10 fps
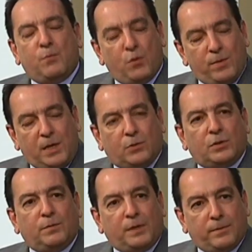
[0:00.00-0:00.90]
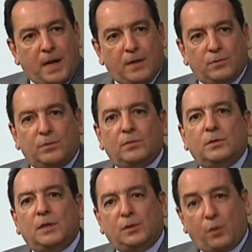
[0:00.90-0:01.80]
públicos y privados
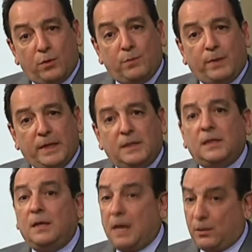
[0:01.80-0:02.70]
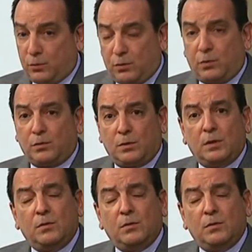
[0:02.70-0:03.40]
de todo el país y a nosotros